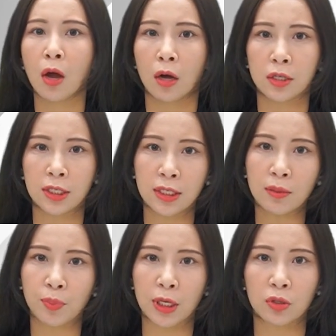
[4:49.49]
而习
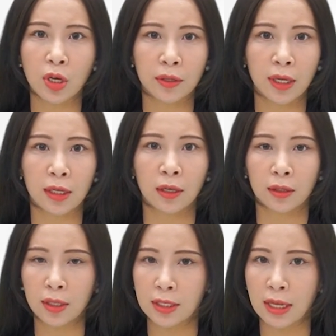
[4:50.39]
近平任内的
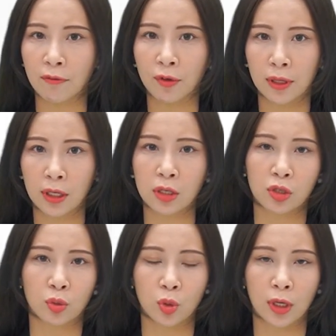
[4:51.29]
第三份历
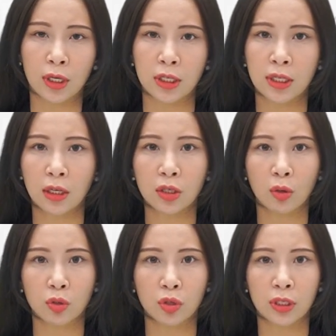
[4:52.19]
史决议，相
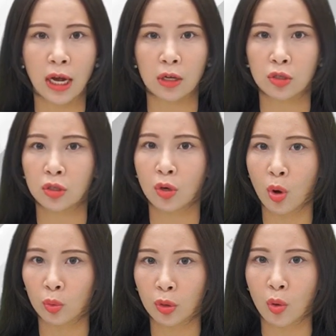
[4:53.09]
较之下是
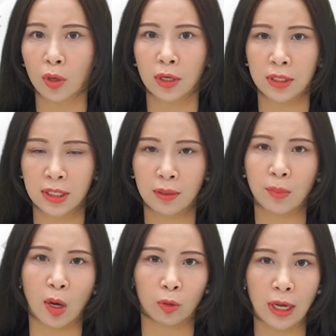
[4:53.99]
空洞跟轻
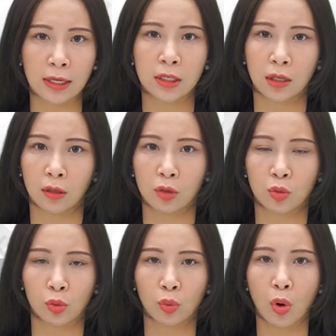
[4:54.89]
描淡写了
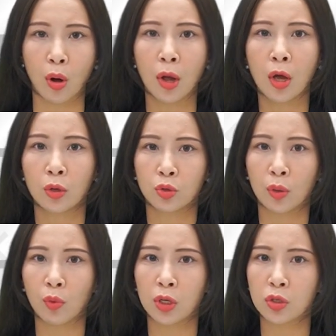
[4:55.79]
许多。
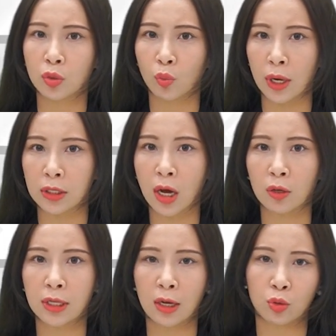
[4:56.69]
全文只围
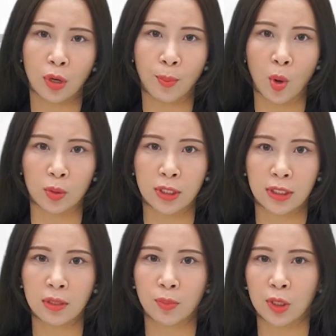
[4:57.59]
绕在吹捧
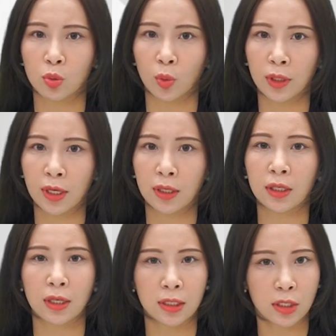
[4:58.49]
习近平所奠
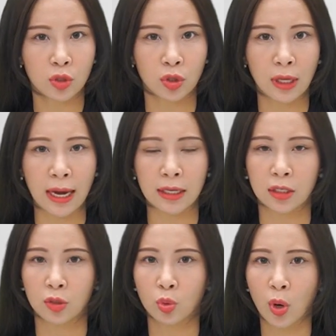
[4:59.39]
定的新时代以
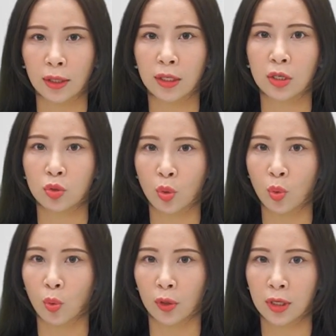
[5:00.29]
及创立
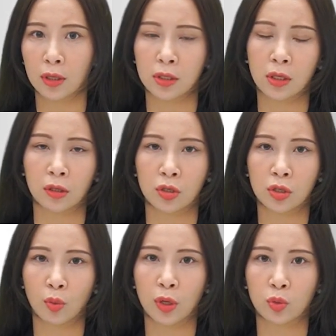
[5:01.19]
中国特色的
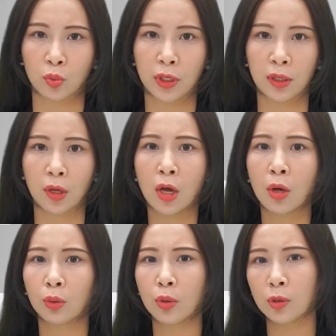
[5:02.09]
社会主义，
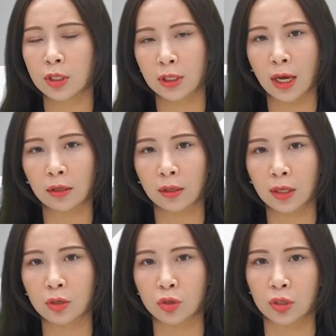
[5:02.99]
对于其他的
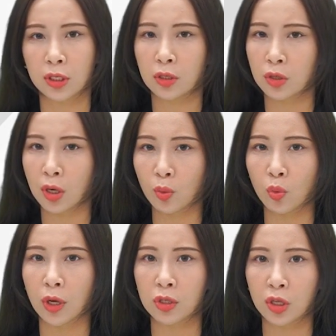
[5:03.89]
历史性
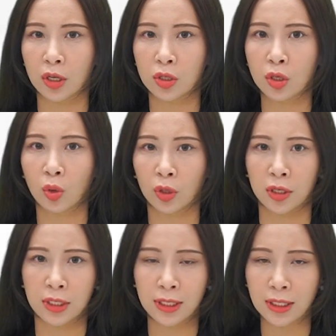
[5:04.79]
务跟成就
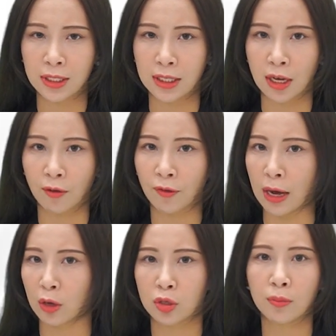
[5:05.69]
等细节，
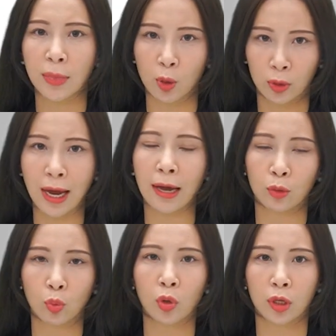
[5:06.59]
反而是没有太
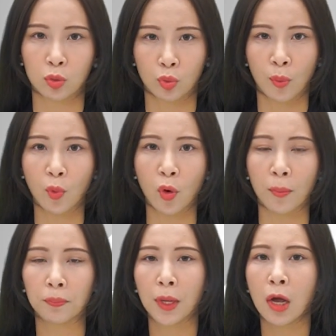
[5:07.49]
多的琢
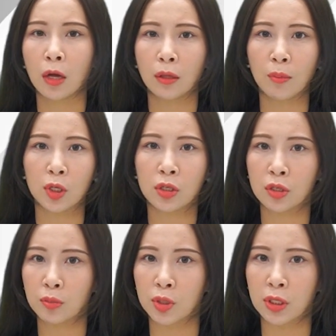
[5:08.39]
磨。那么，这
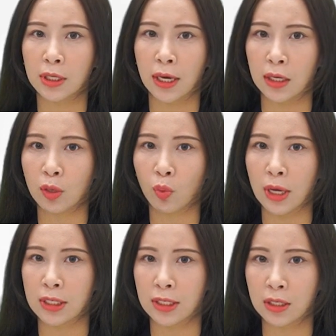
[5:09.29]
是不是也意
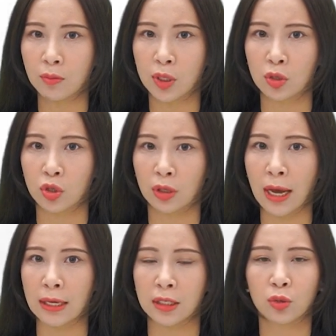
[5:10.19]
味习近平时
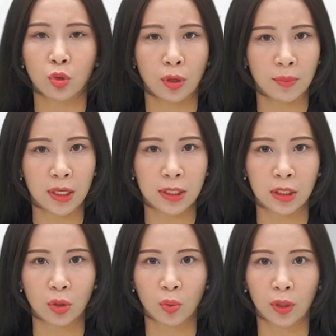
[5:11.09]
代已经全面
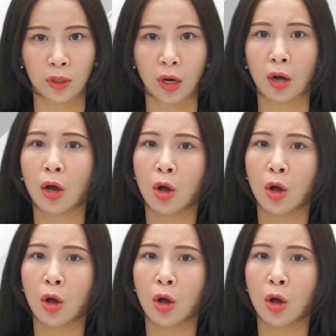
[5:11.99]
启动了呢？